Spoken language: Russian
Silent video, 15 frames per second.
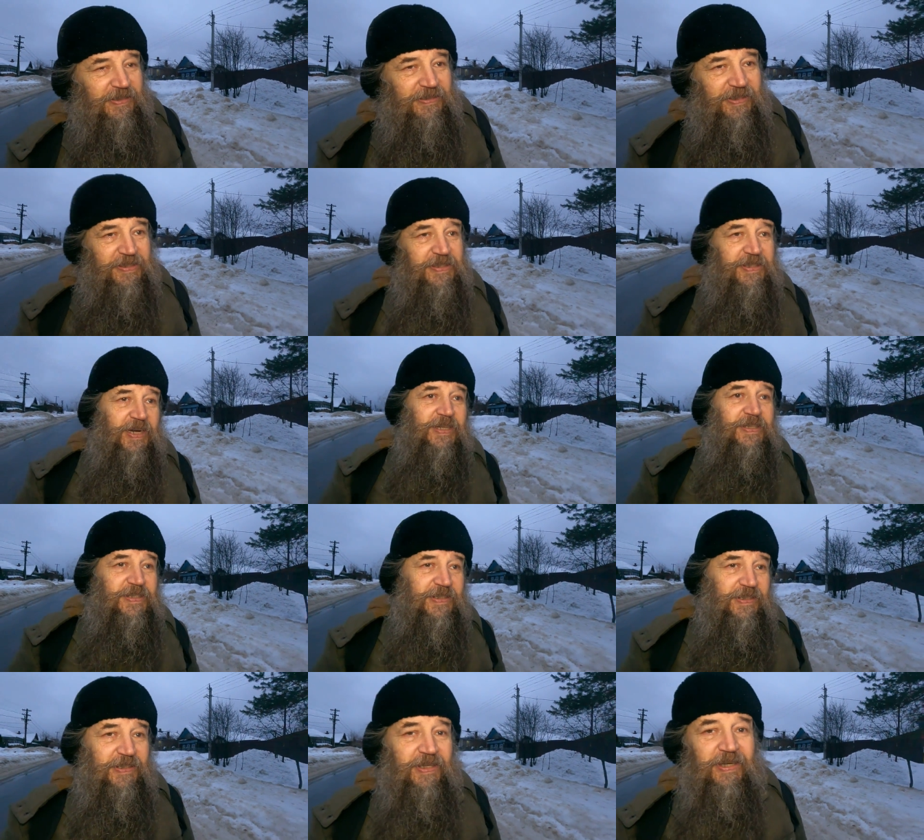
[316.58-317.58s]

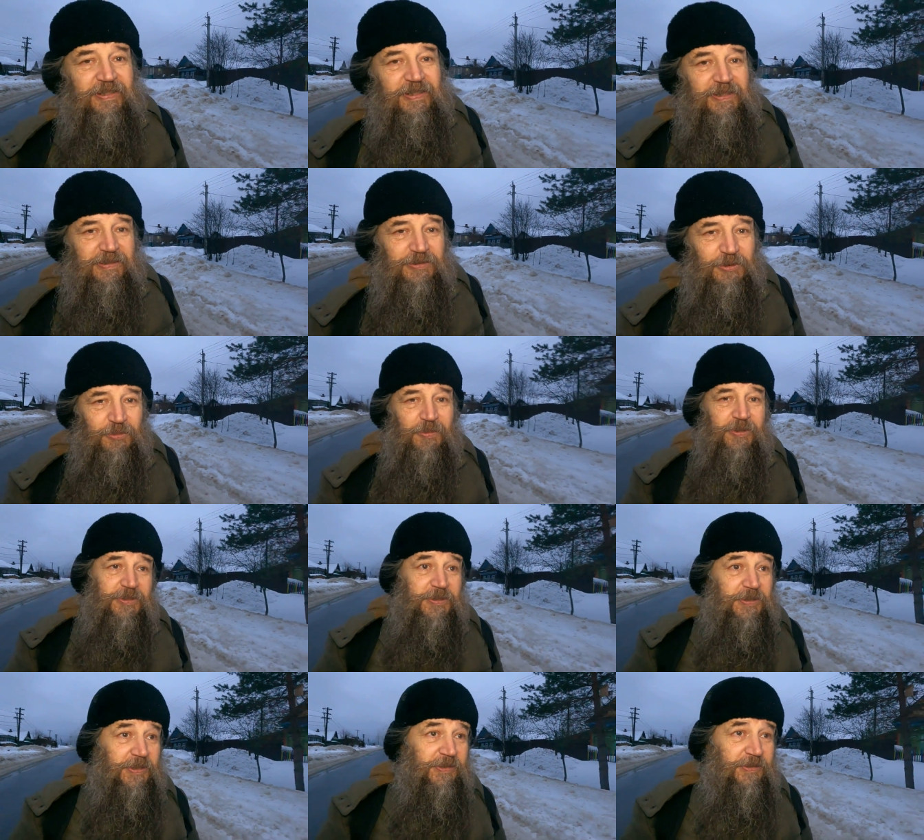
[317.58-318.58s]
иностранцы, они
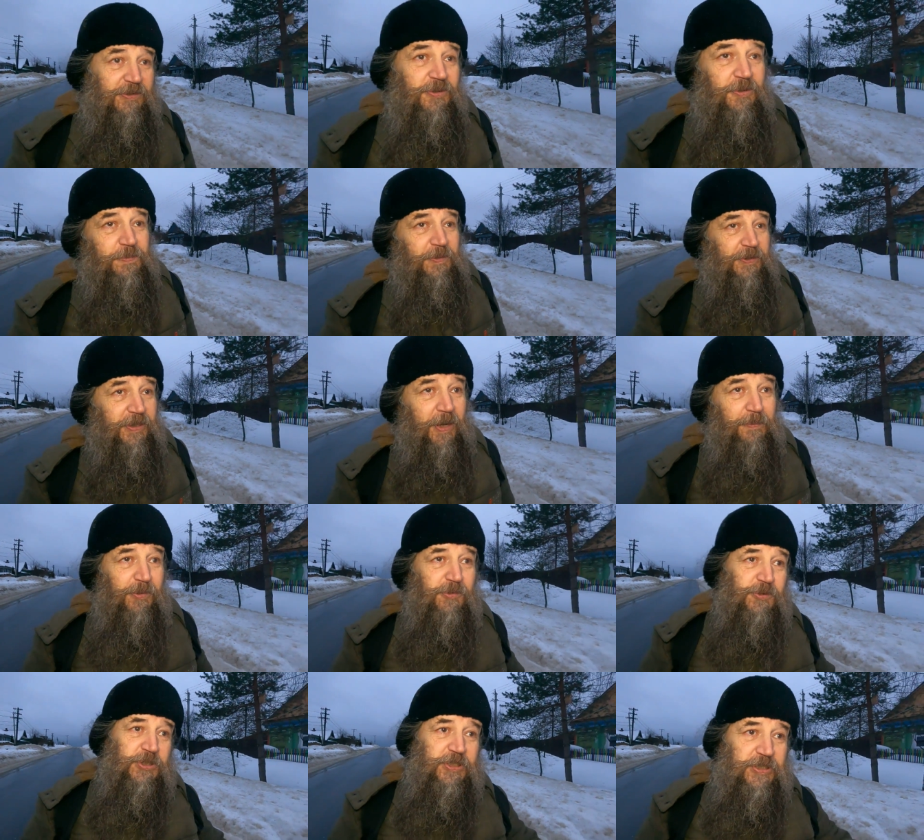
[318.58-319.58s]
думают, что это допинг, а
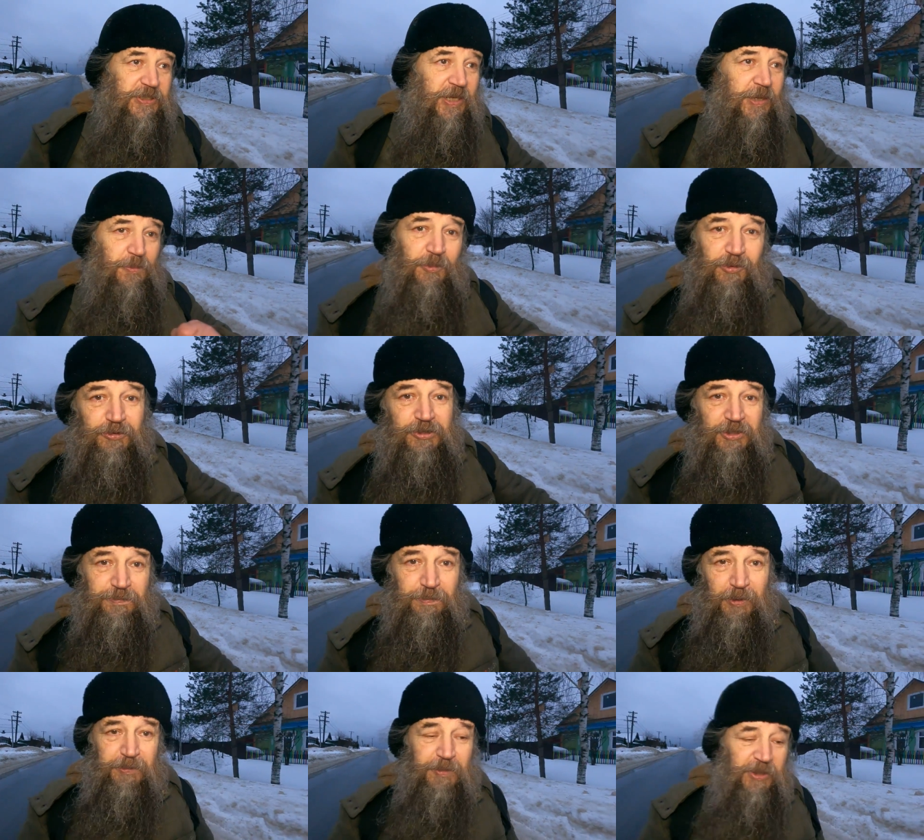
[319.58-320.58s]
мы уже знаем, мы
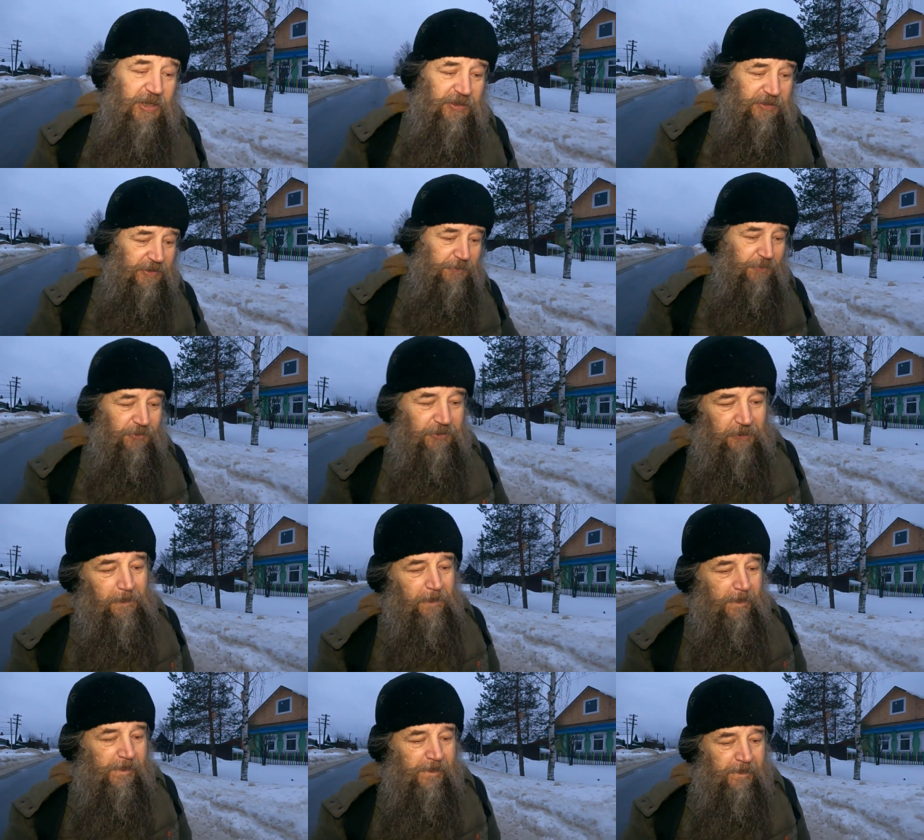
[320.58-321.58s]
уже применять не
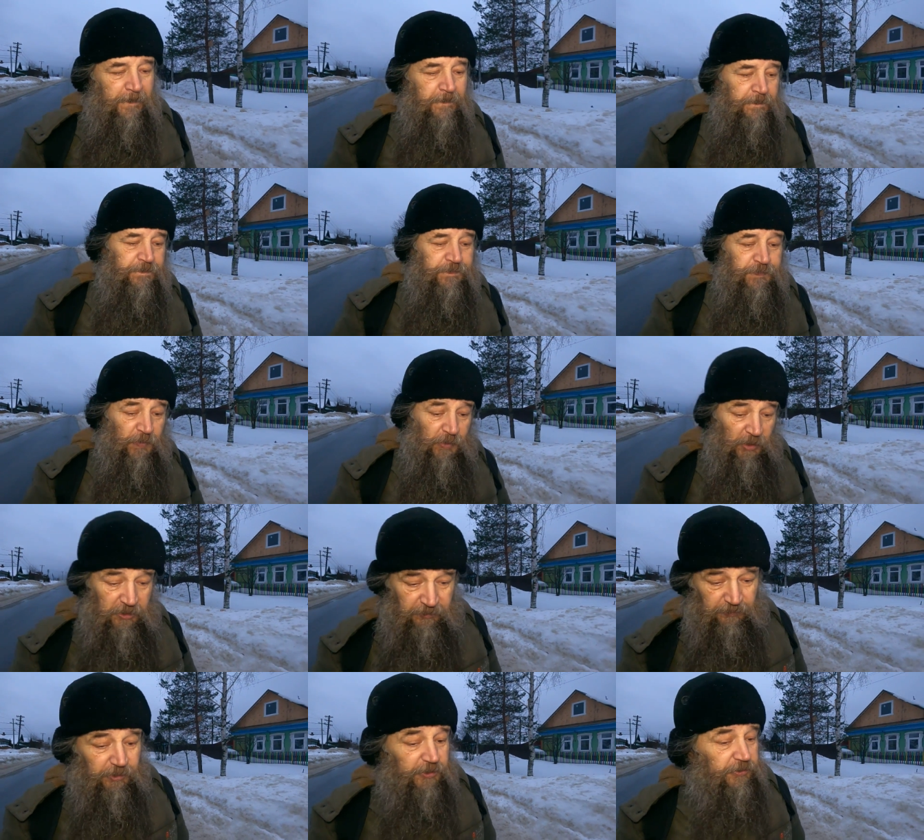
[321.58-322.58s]
будем.
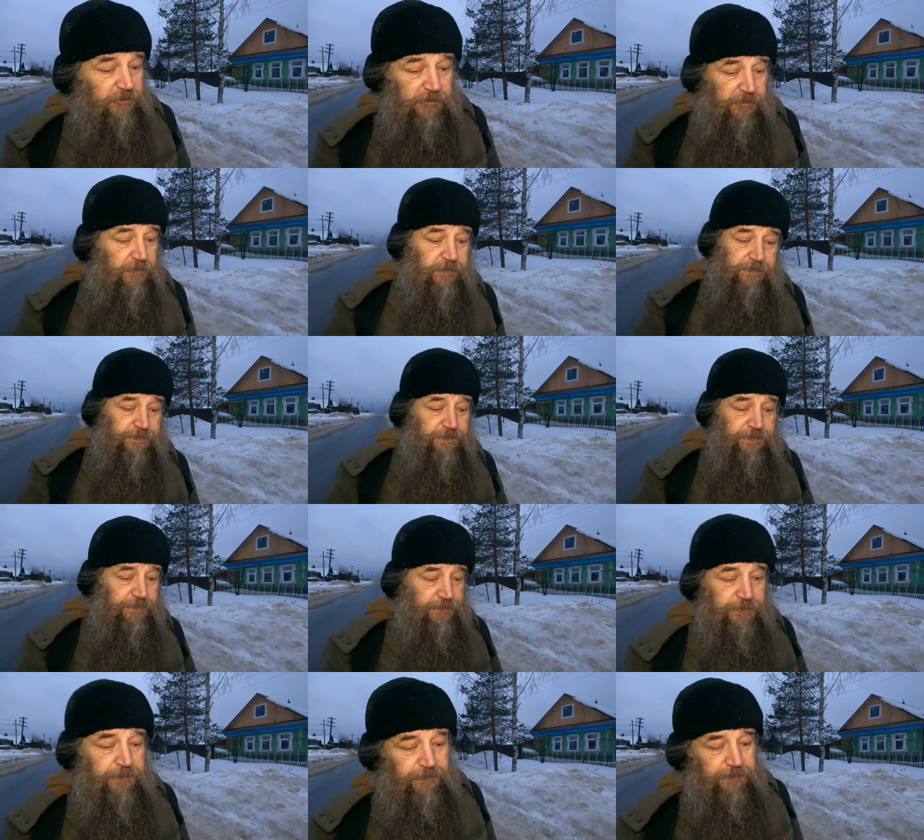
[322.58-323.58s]
И вот э,
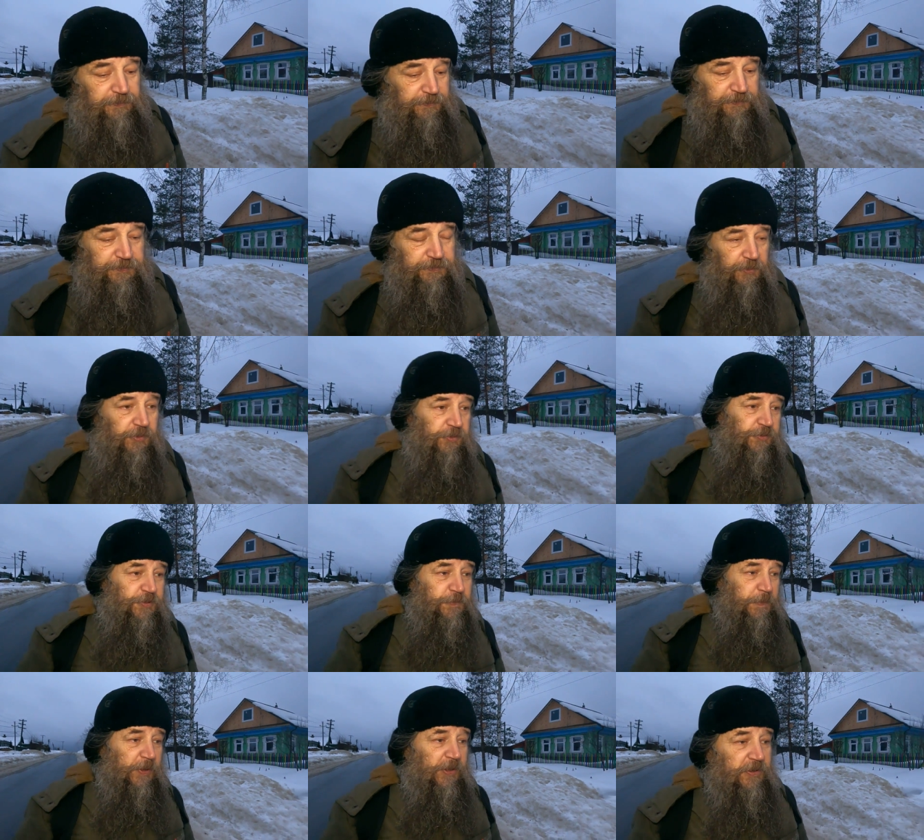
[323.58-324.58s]
он
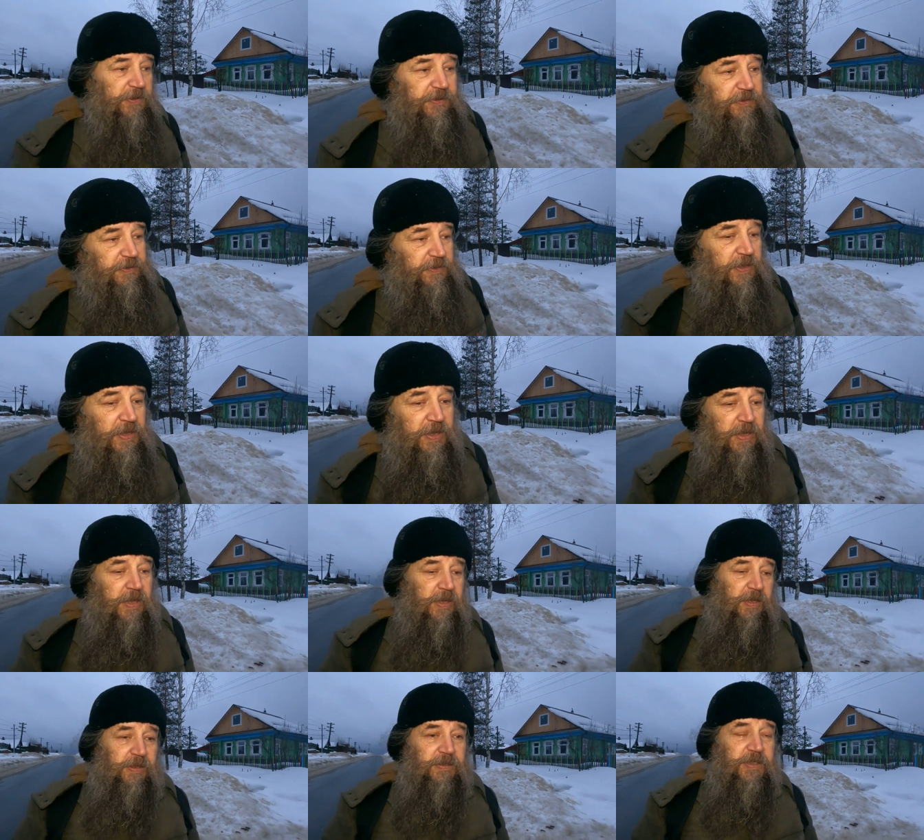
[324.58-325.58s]
успел, и
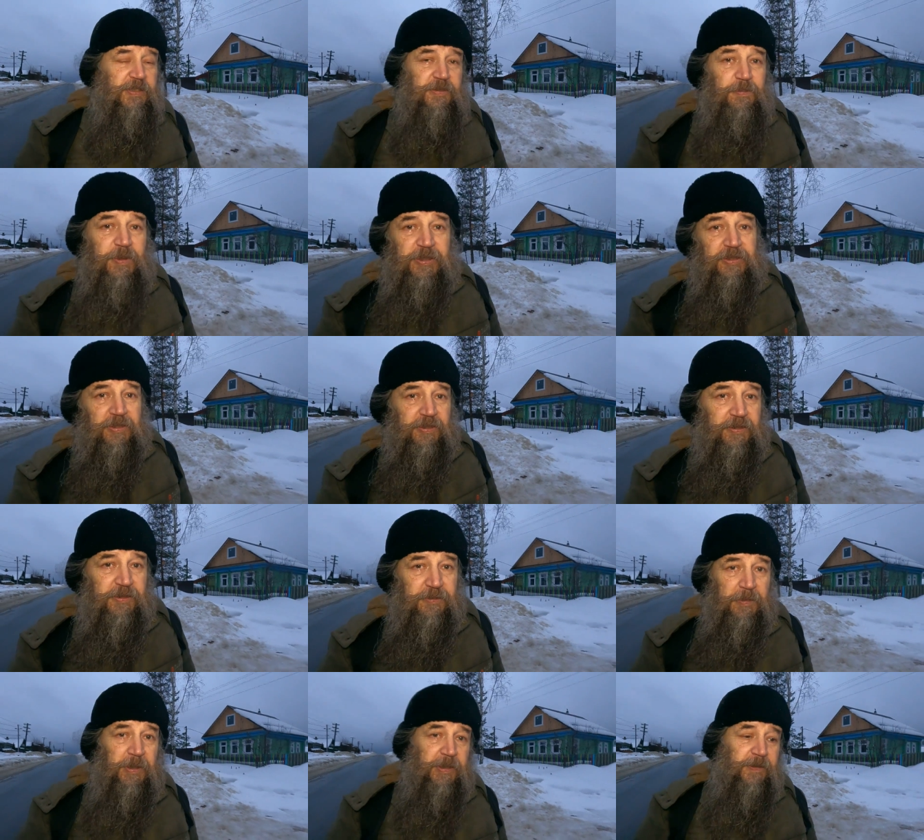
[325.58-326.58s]
не отменили
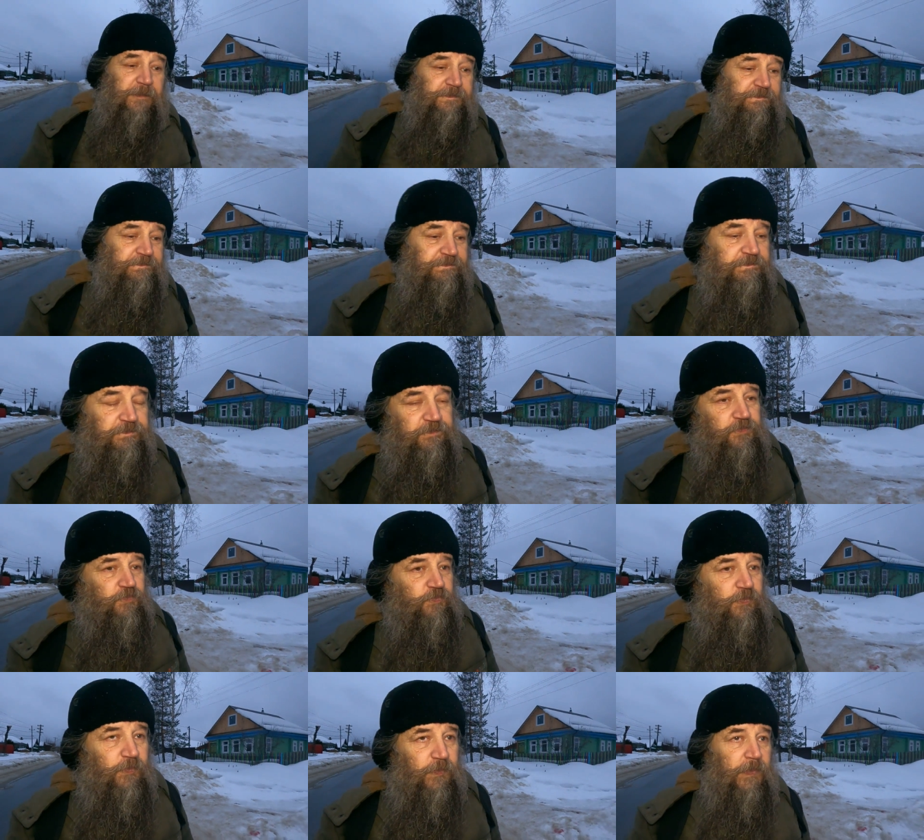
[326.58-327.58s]
им
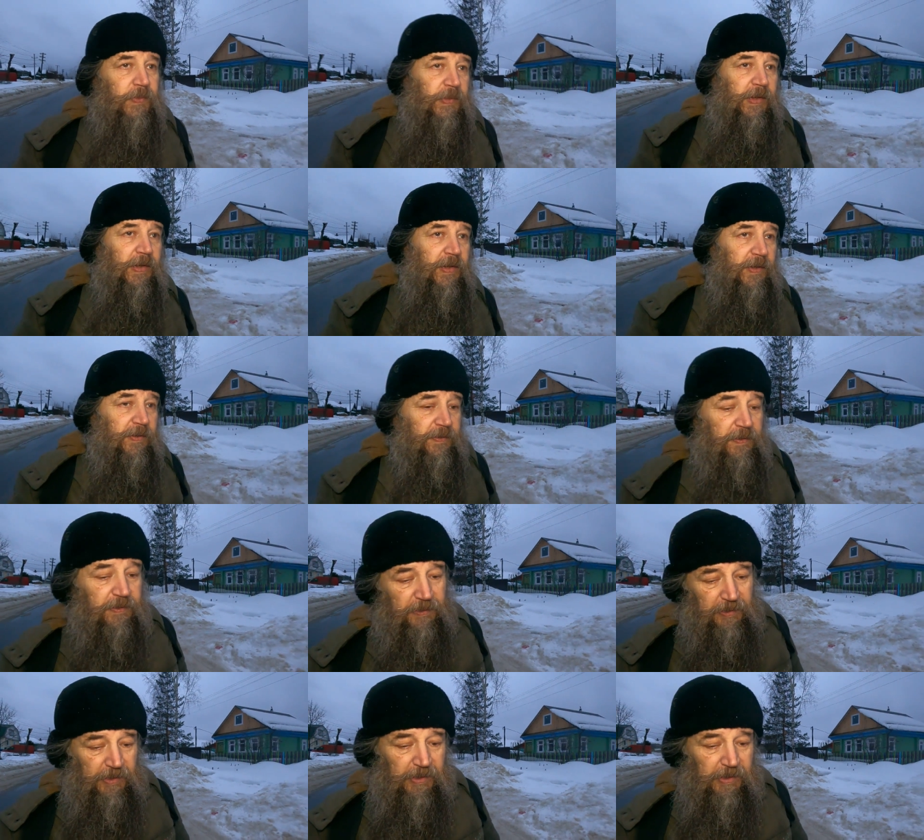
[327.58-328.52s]
э,